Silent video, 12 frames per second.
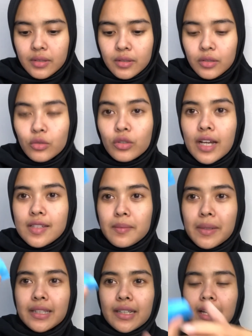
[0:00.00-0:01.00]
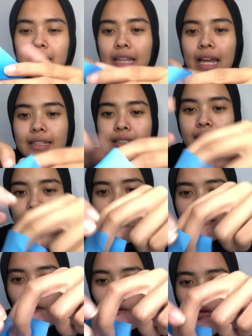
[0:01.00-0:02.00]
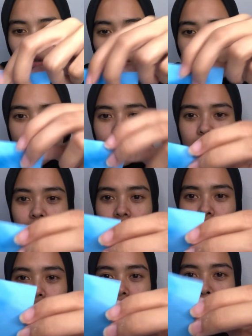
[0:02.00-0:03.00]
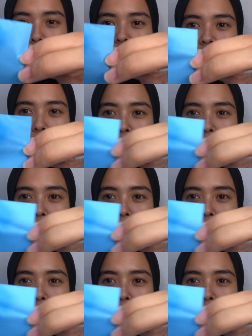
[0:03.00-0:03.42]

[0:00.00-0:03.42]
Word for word: tuh gitu. nggak sebanyak yang tadi ini tuh udah 4 jam